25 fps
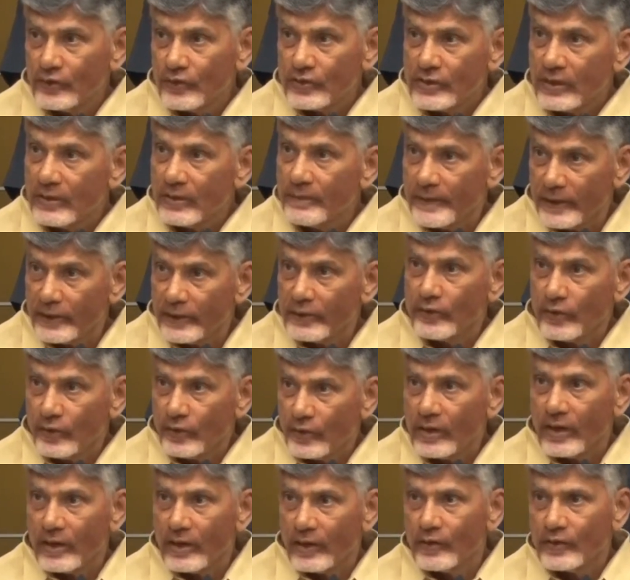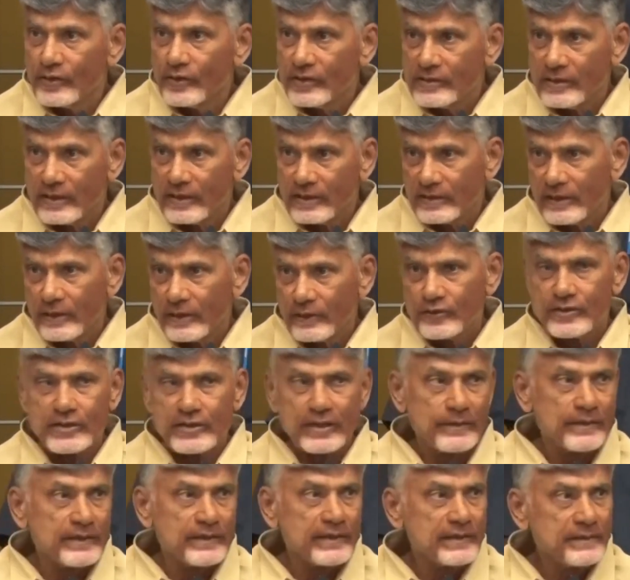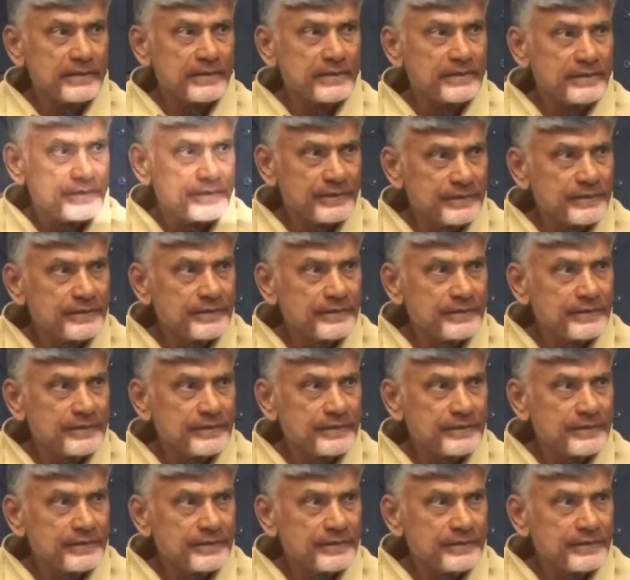కోసం ప్రతి ఒక్కరు ఆలోచించాల్సిన అవసరం ఉంది